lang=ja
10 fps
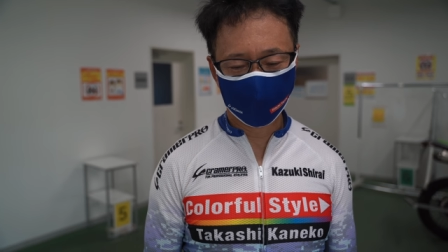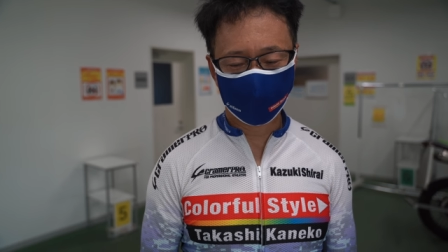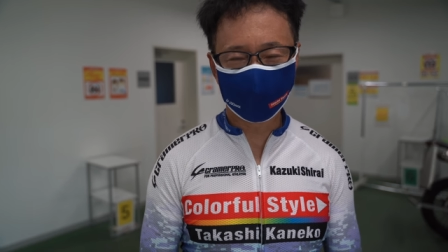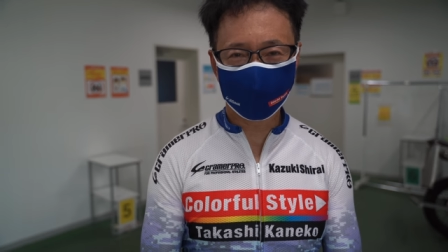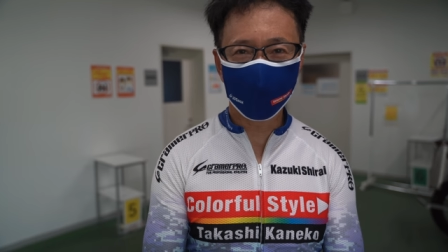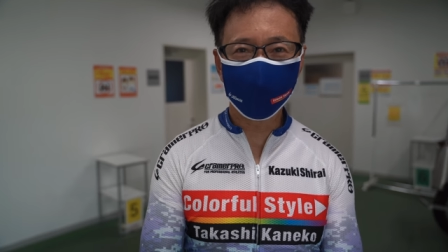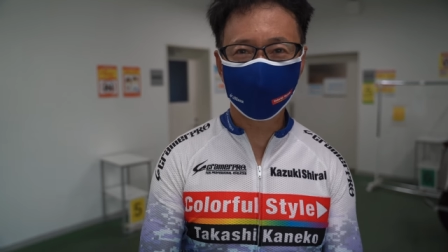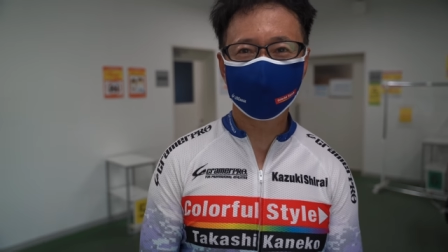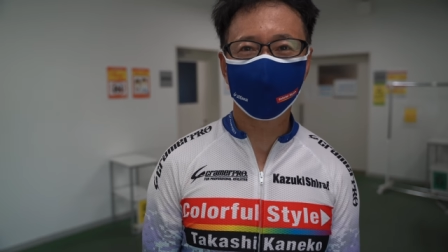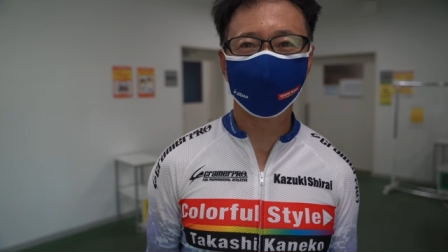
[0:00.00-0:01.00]
この専
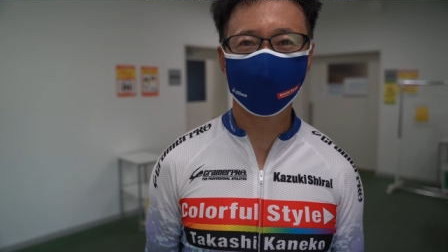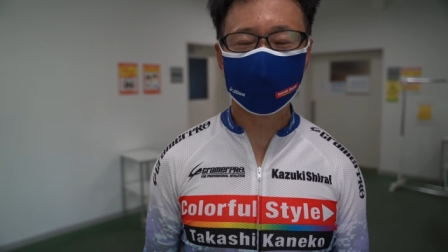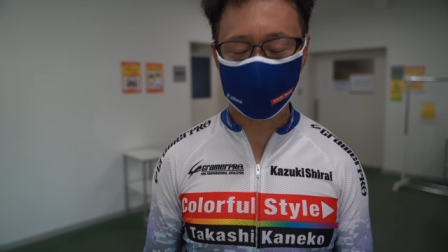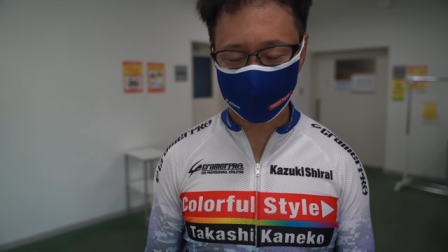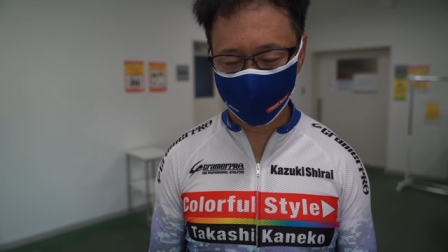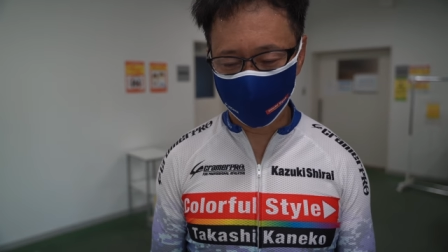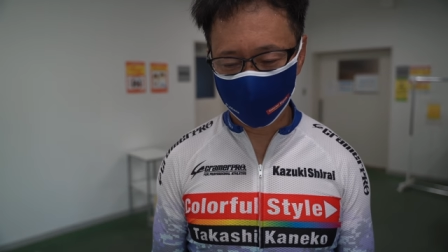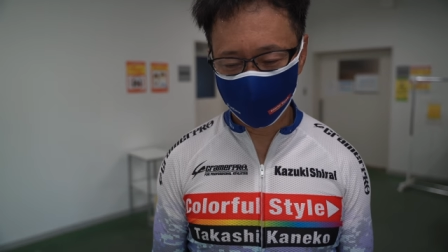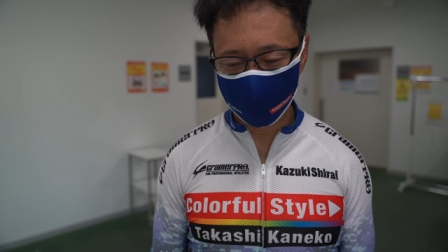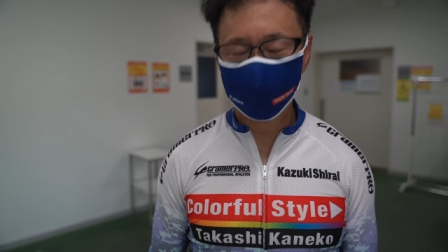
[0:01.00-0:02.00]
用ステム以外を
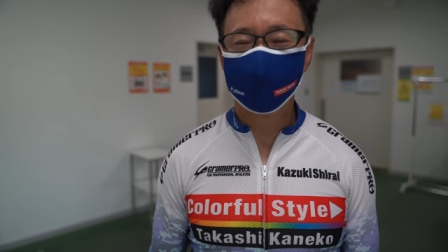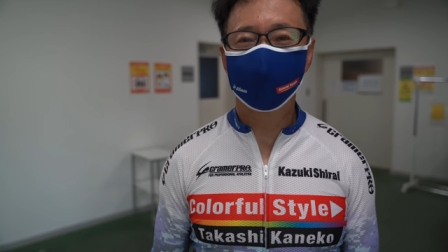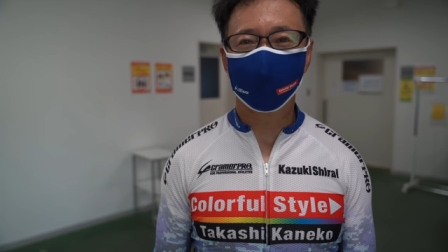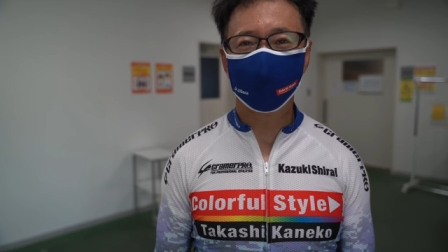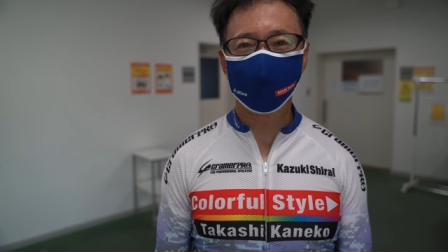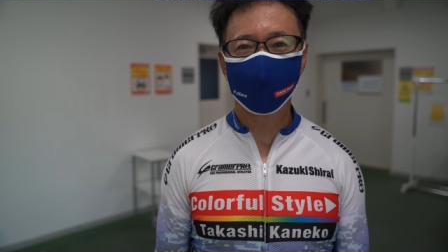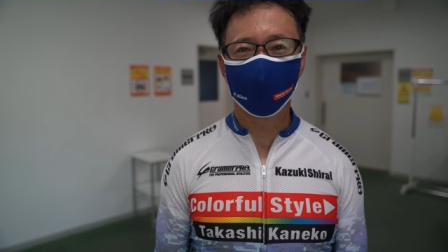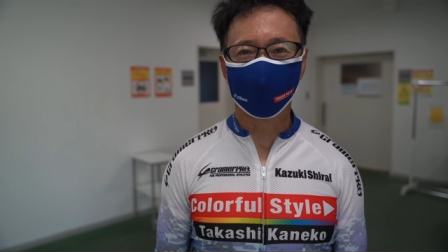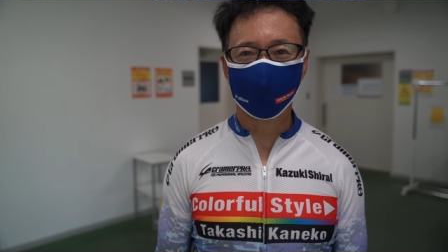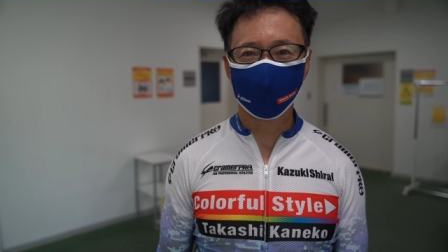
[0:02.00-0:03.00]
使ってみた
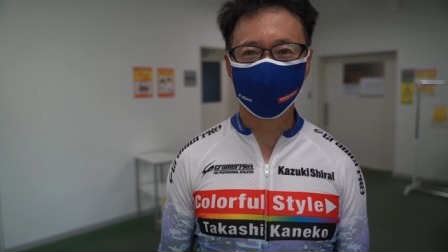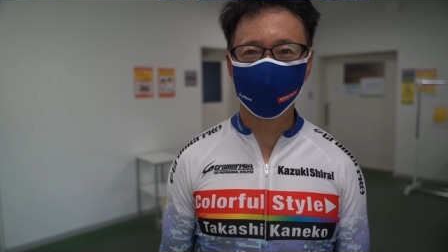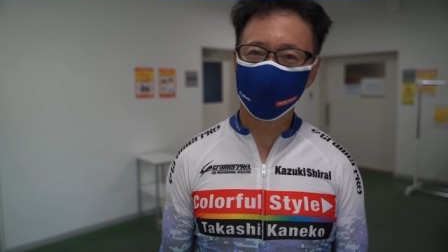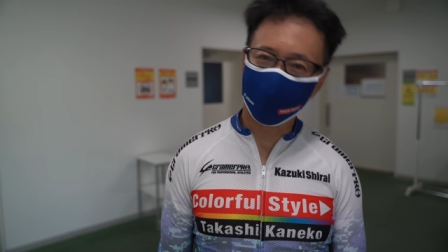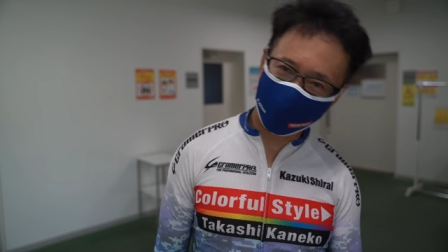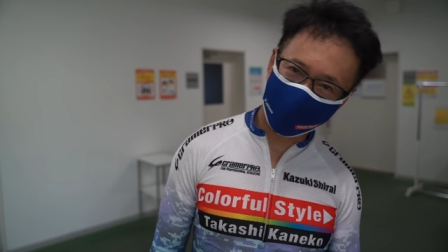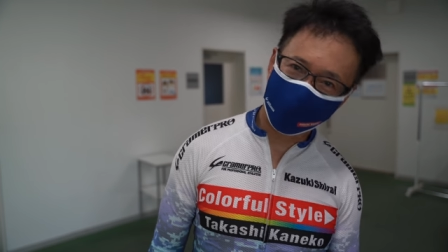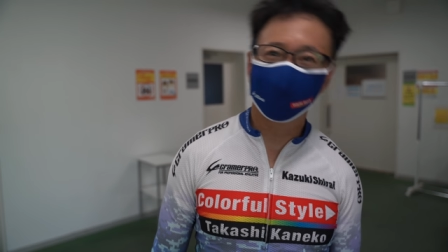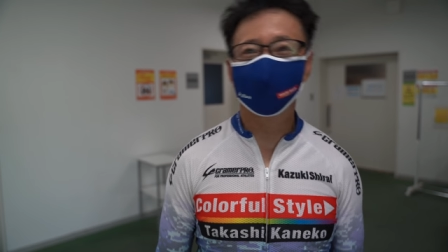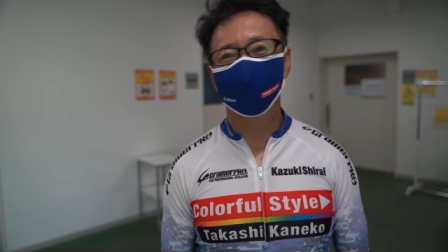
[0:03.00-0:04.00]
らどうなるか
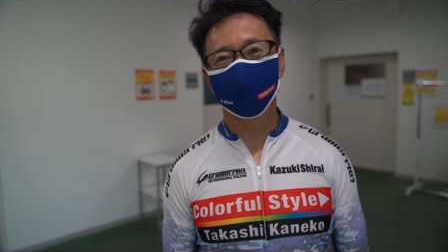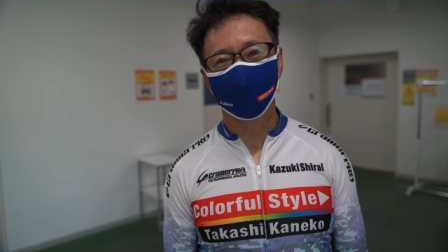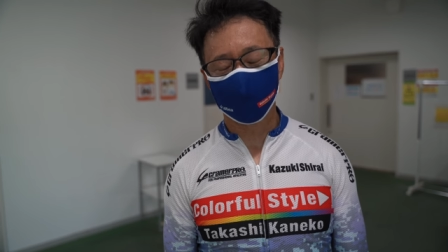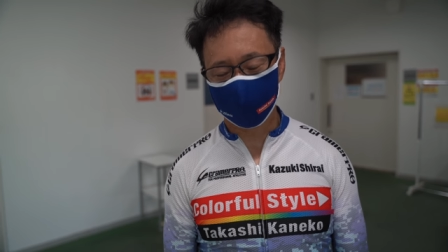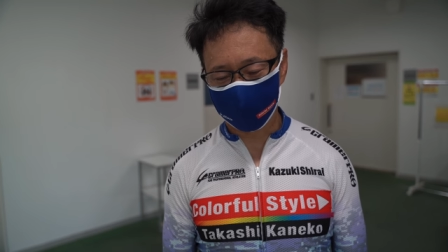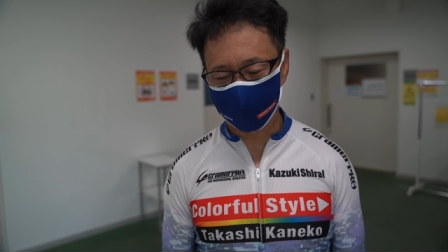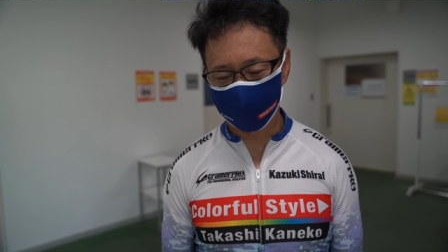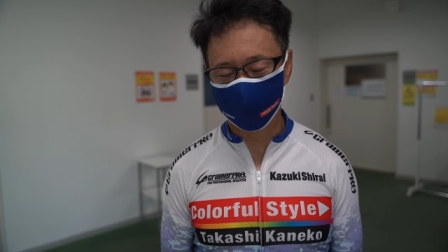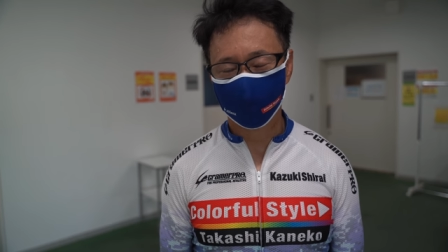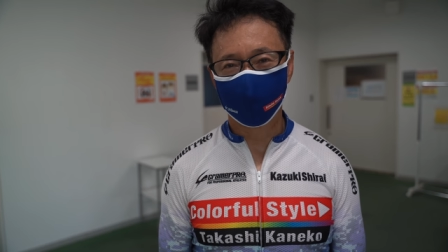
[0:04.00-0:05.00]
なと思って、
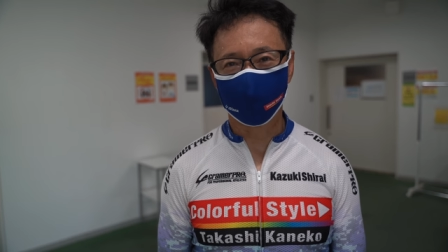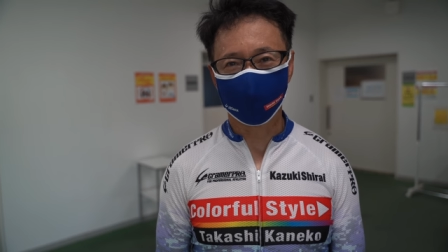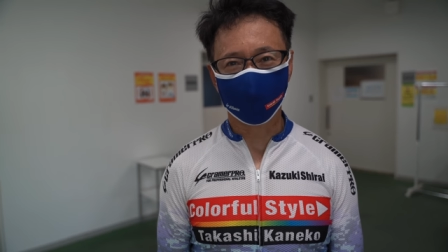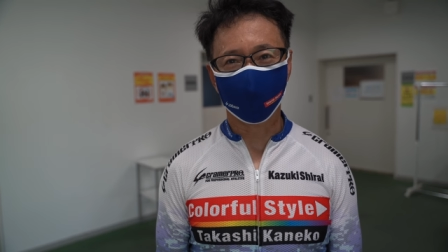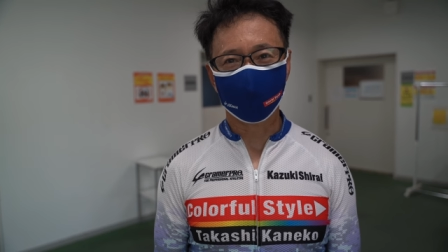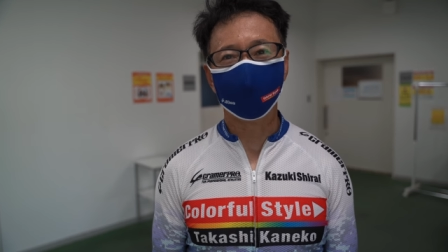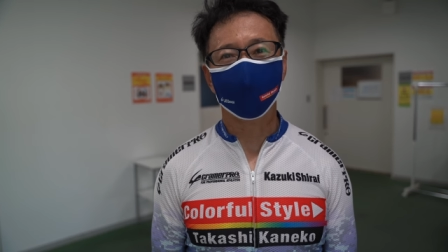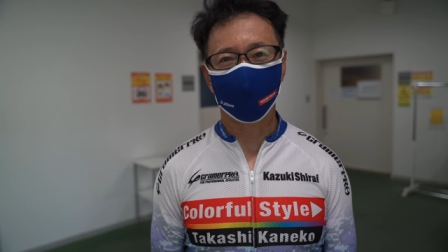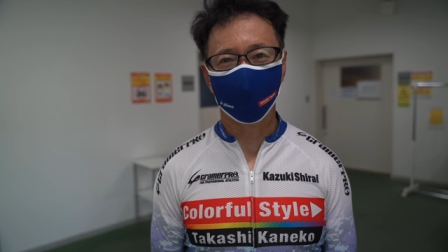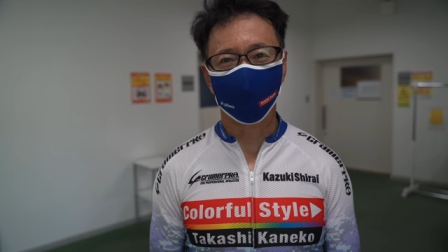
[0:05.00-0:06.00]
ちょっと今
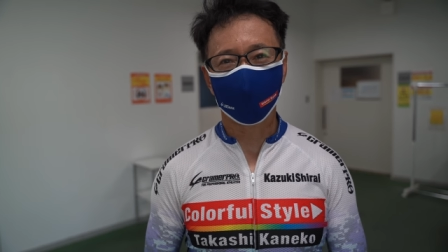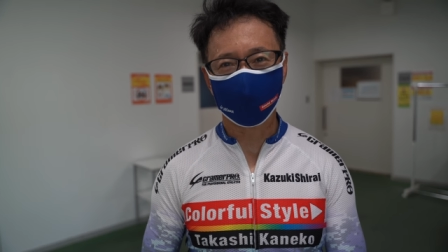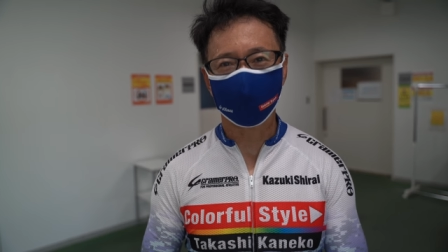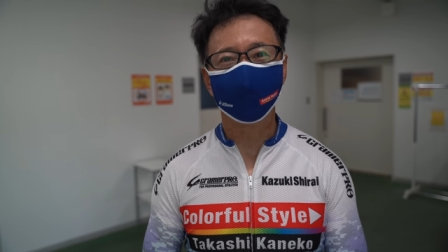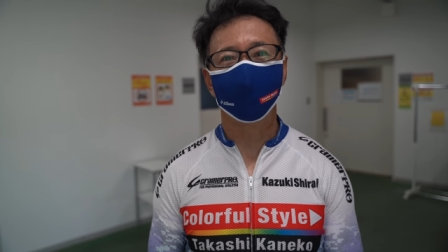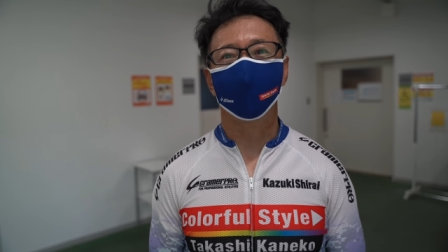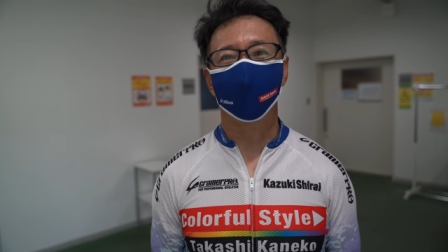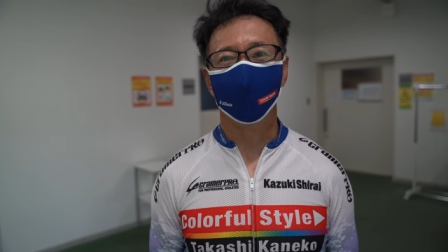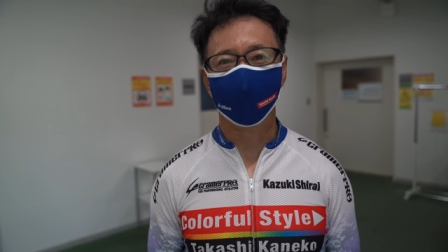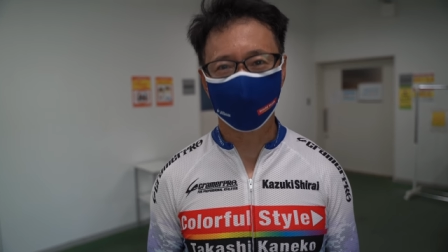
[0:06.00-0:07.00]
から交換してみたいと思
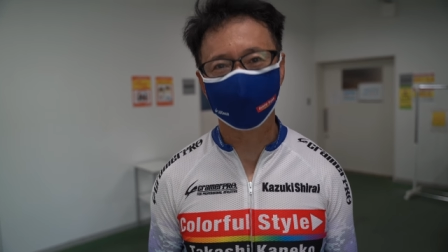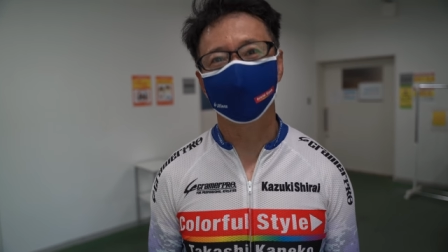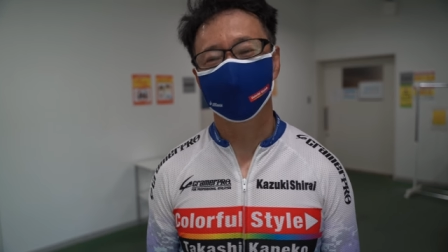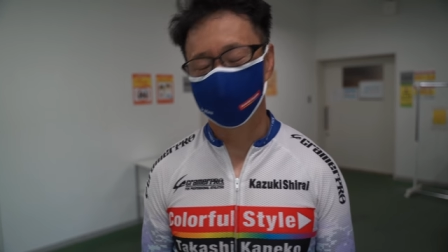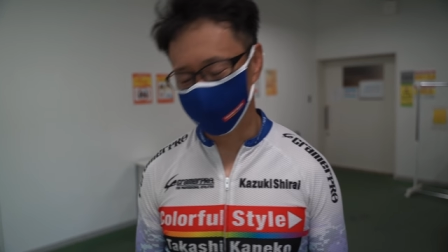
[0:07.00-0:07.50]
います。